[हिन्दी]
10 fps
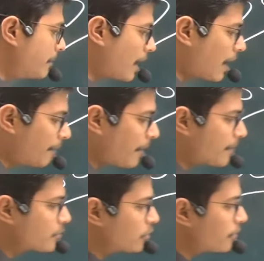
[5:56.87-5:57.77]
यहाँ पे
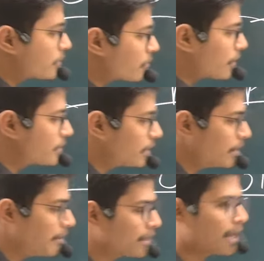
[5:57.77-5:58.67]
एब्सोलूट विस्कोसिटी
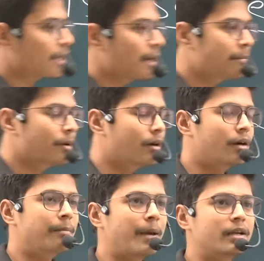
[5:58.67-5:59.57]
में क्या क्या
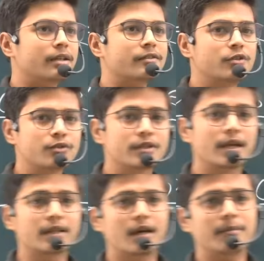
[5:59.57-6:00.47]
पैरेटस यूज
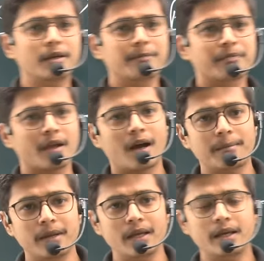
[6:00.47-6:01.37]
किया था हमने
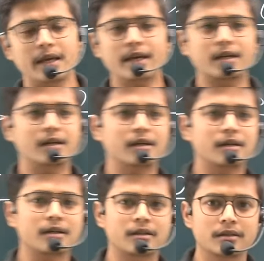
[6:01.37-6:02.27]
हमने
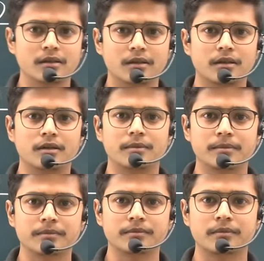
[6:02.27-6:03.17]
एक
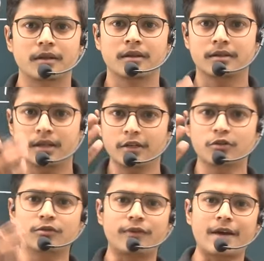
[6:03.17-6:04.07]
थ्री
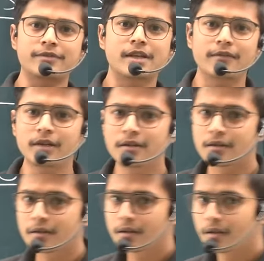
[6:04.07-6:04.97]
टू फाइव सेवन
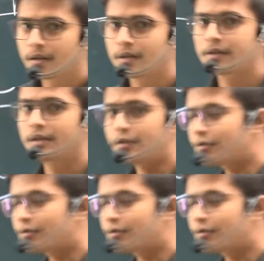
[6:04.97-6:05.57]
थ्री टू